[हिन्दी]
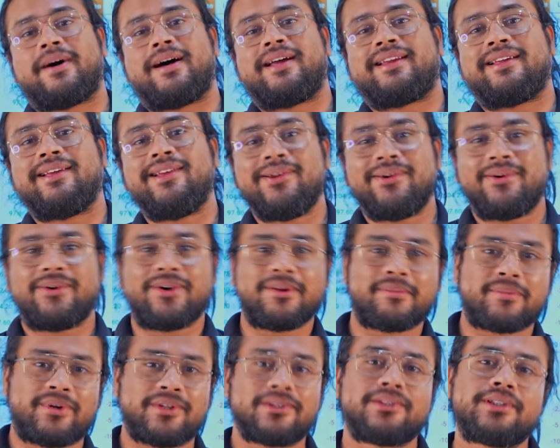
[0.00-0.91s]
पा रहे हैं
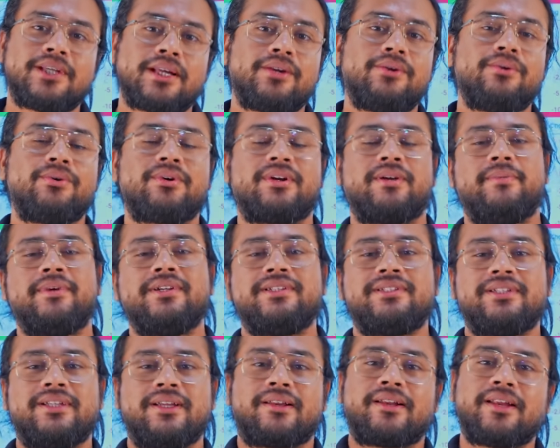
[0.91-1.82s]
और बहुत सारे लोग
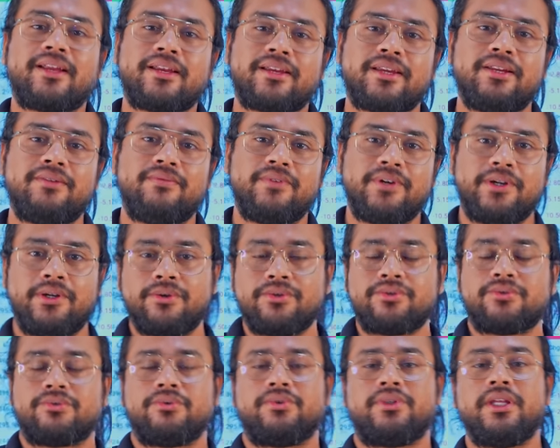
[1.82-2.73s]
कमेंट्स कर रहे हैं कि इन
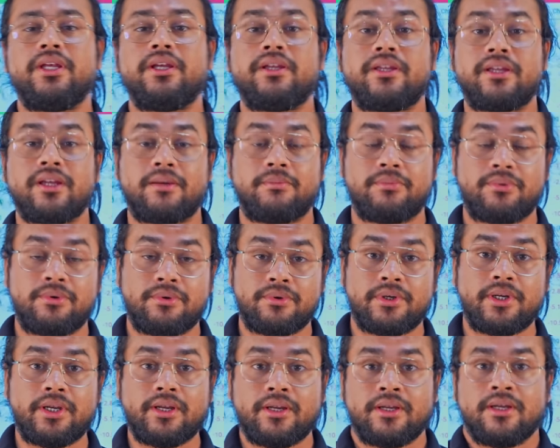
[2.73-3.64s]
वीडियोस को देख के अब
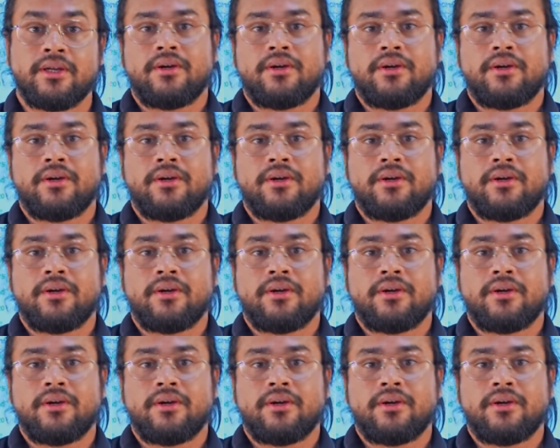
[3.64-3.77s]
उन्होंने